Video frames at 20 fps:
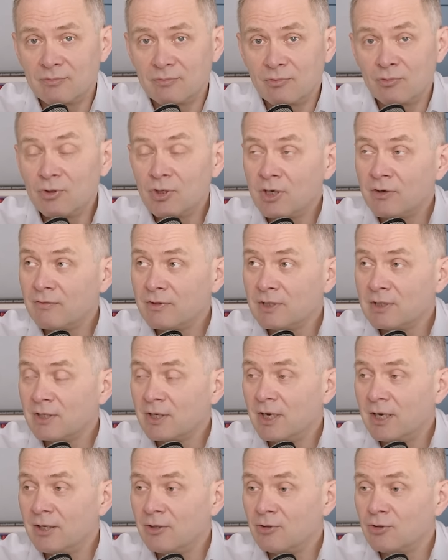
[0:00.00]
У них
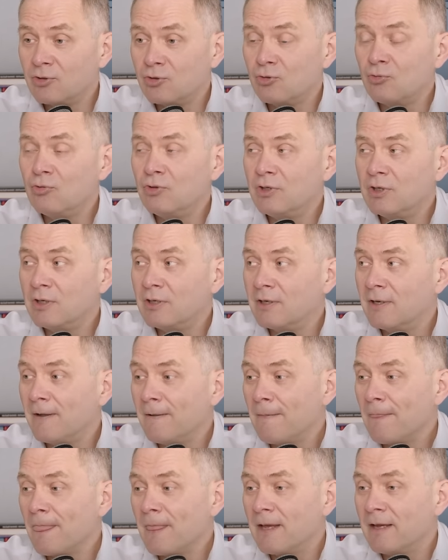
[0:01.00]
возникают чудные,
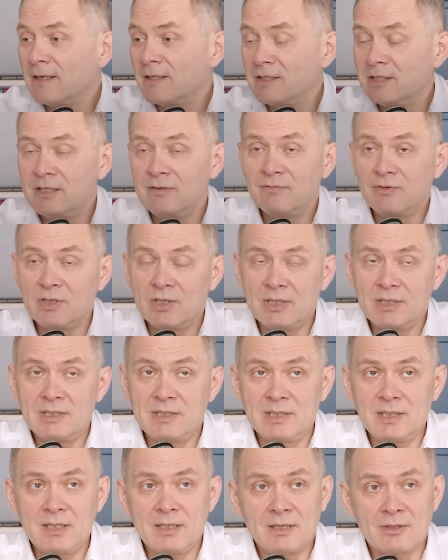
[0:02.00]
дивные
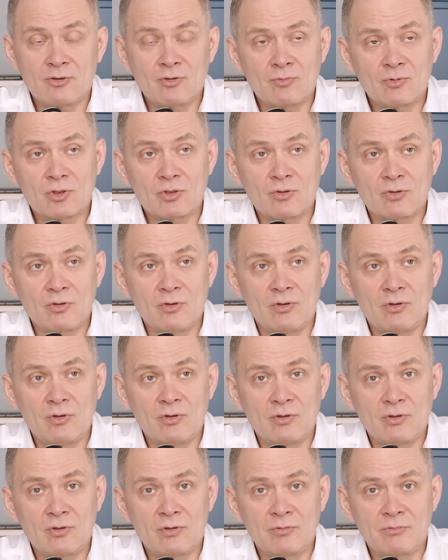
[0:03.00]
идеи о том,
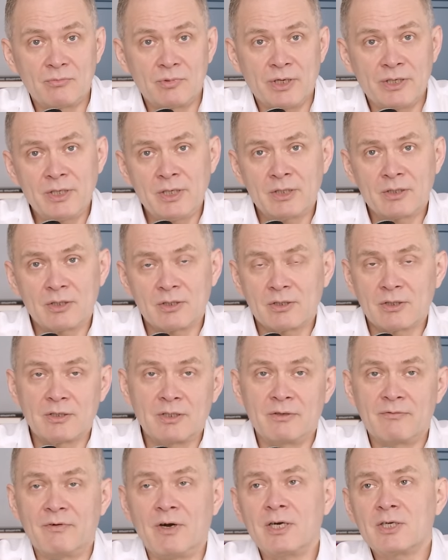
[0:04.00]
что да нет, это
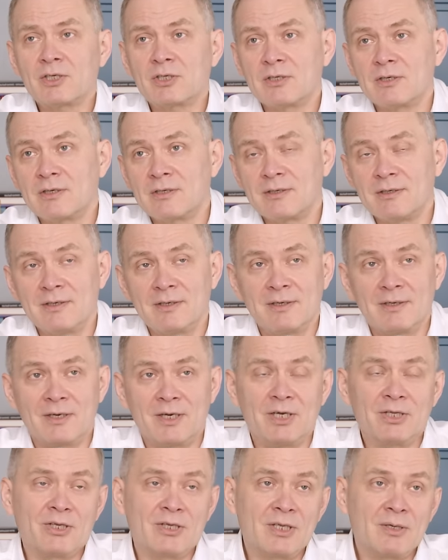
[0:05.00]
не важно,
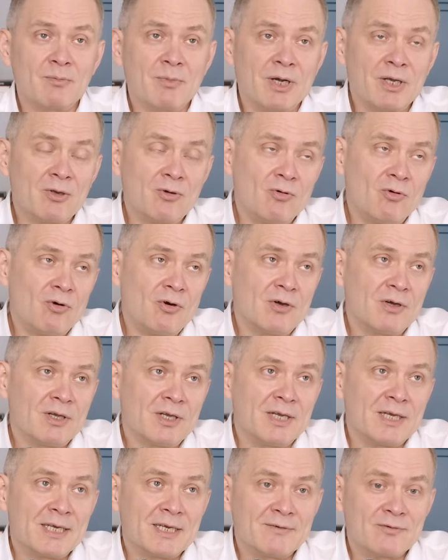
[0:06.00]
это не мое,
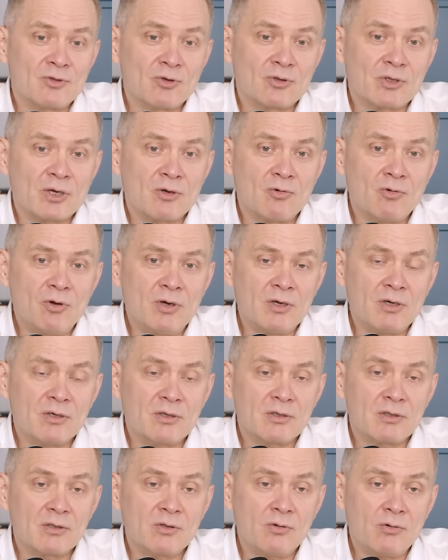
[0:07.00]
и все такое.
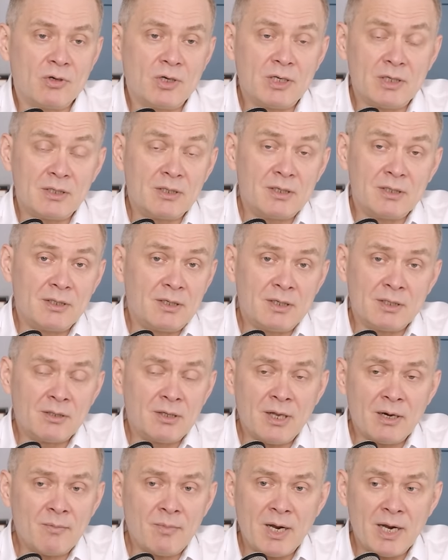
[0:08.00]
Ну, э,
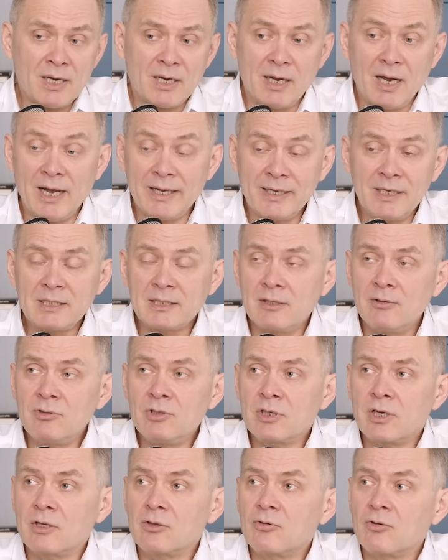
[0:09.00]
это нормально. А есть
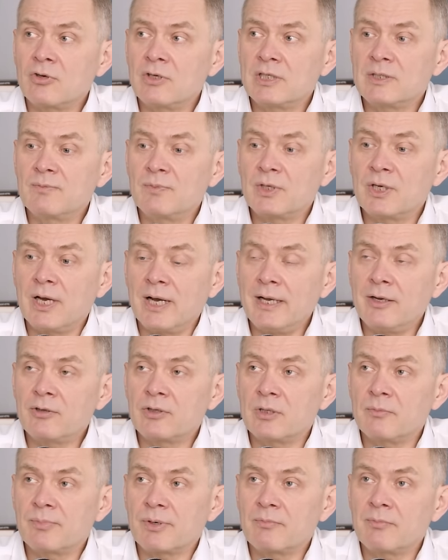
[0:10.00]
люди, которые избегают,
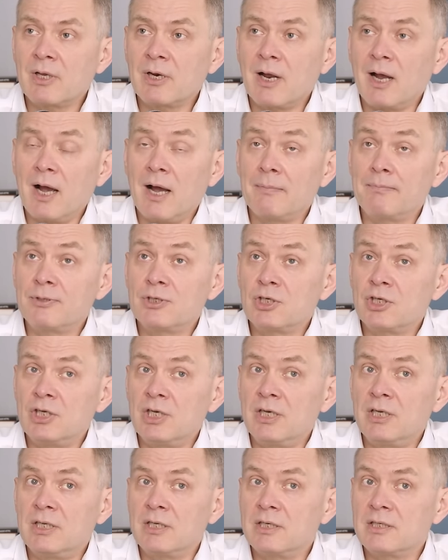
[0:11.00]
например,
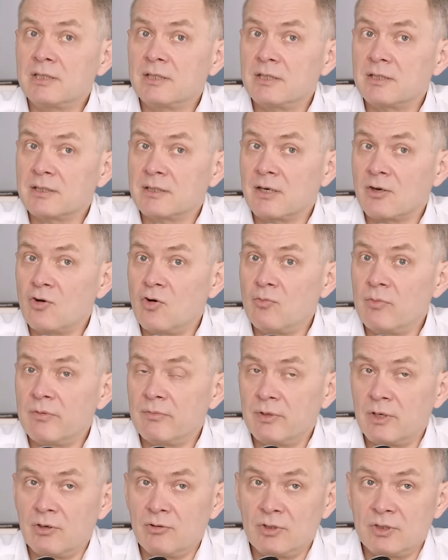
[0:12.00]
общения с
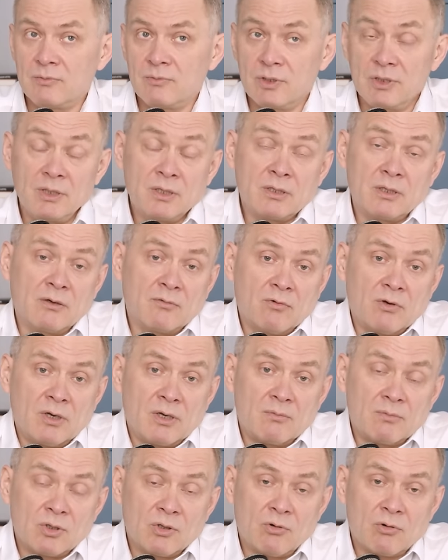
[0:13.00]
незнакомыми людьми. Их
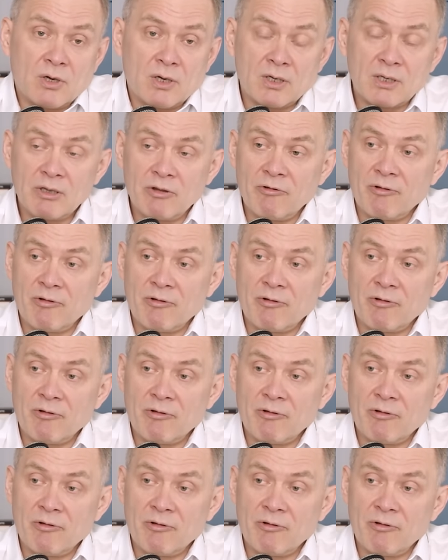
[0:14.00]
довольно много.